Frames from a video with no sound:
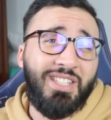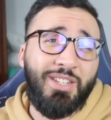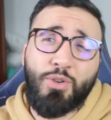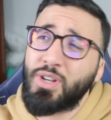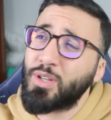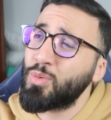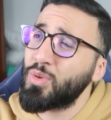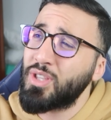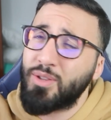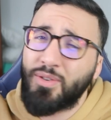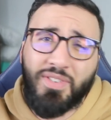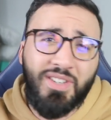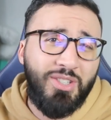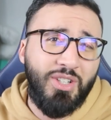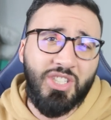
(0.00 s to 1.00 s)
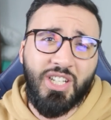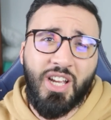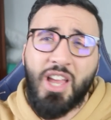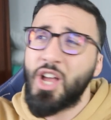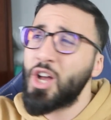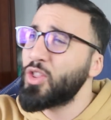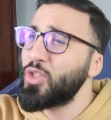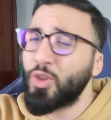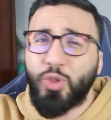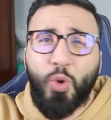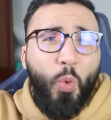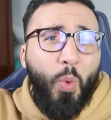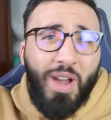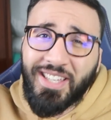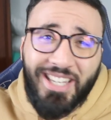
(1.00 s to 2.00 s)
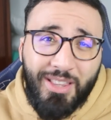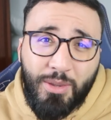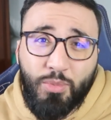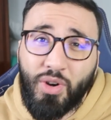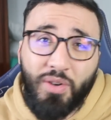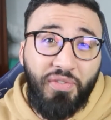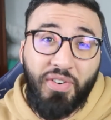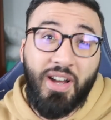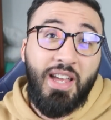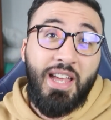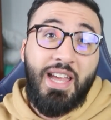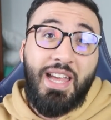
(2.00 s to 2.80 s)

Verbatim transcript: C'est une collection qui devait sortir dans 3-4 mois, enfin...